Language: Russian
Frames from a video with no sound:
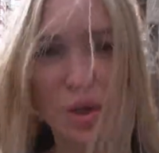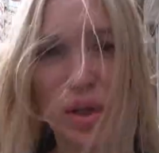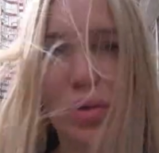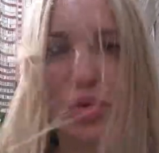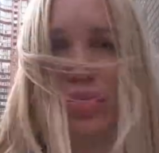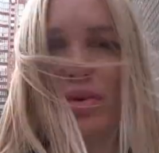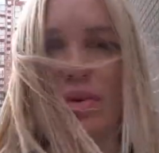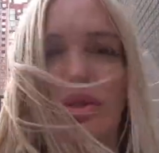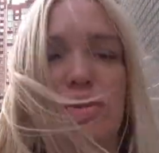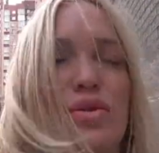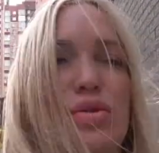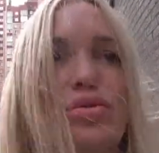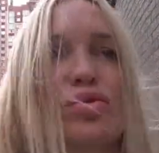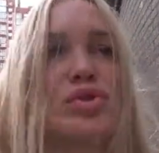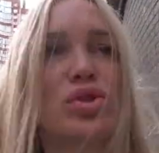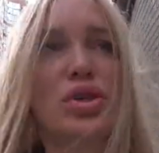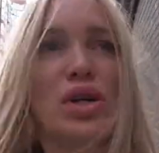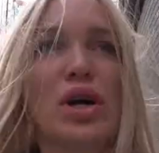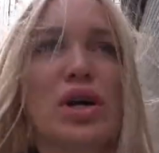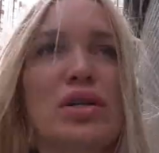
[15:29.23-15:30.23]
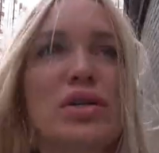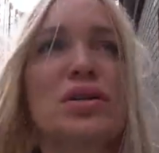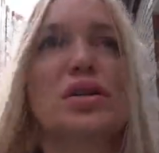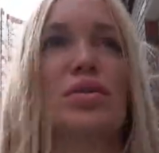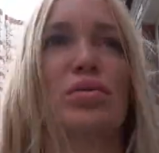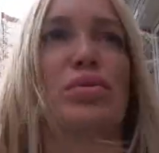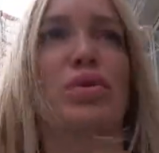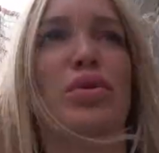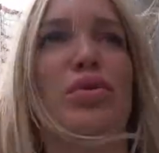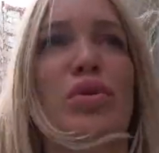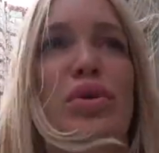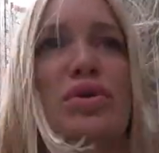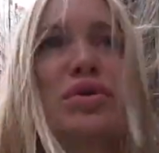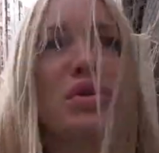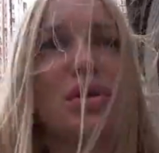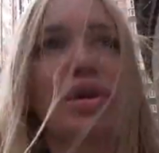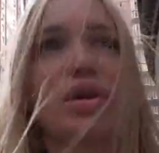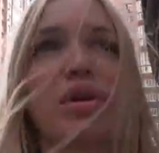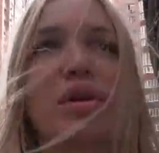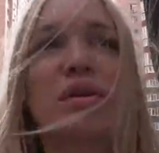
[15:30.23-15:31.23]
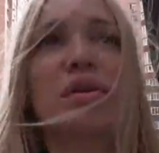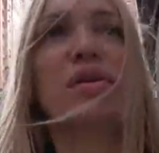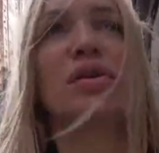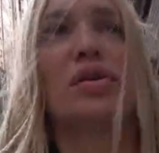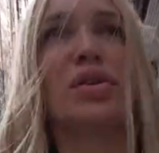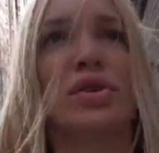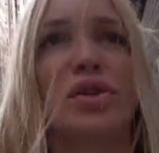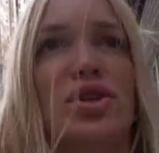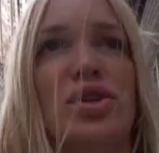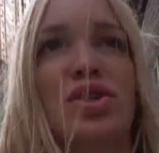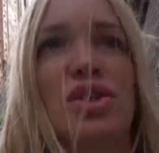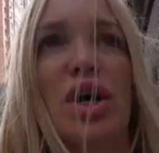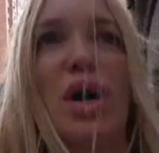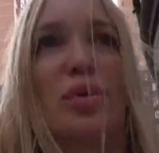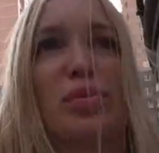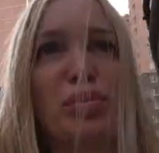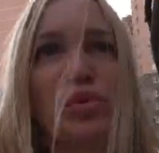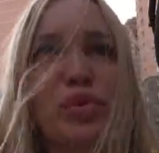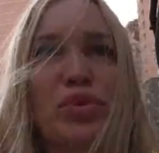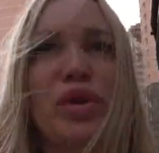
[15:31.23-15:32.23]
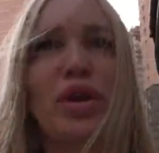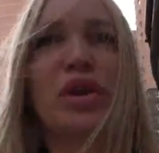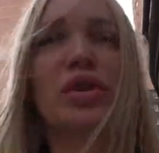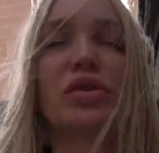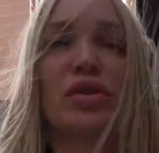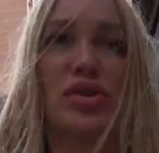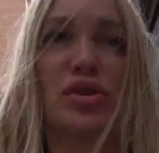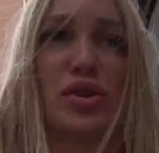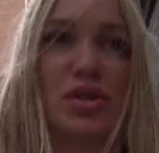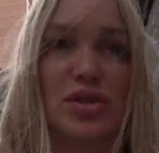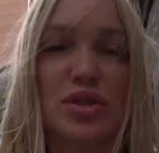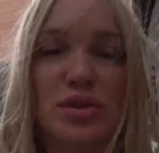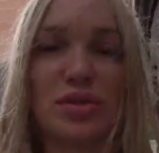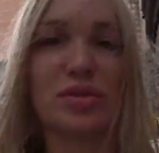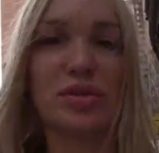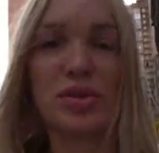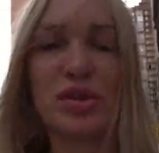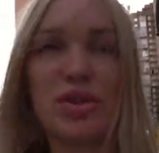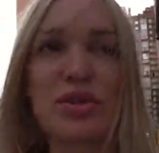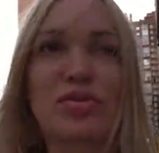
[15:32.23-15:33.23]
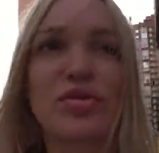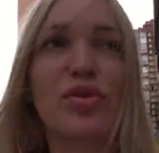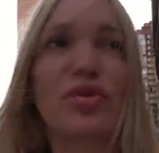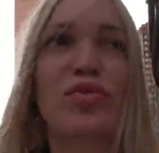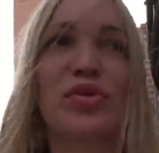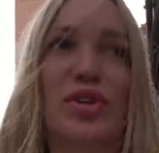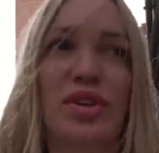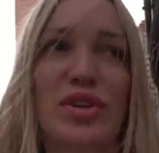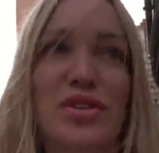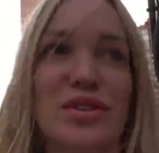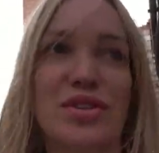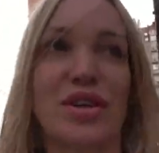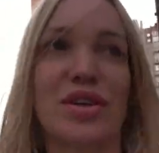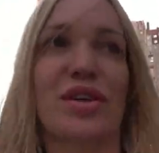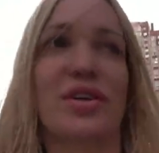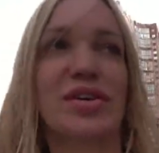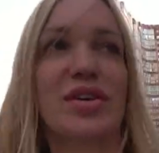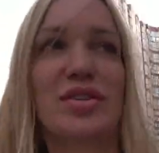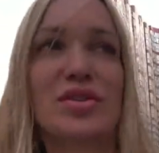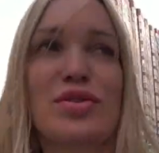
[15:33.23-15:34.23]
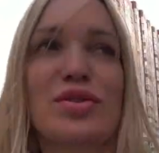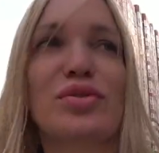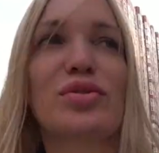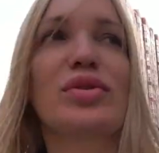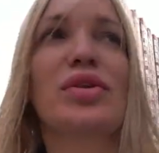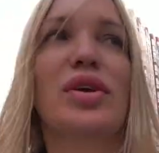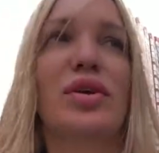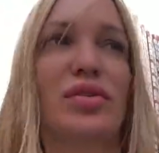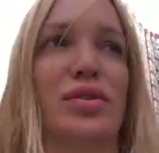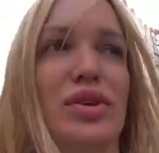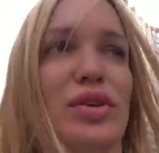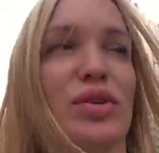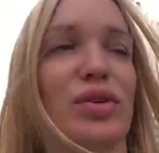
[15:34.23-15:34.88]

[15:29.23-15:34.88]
на улице ужасный просто. Шапку надо. Сейчас, сейчас вы увидите из-за угла.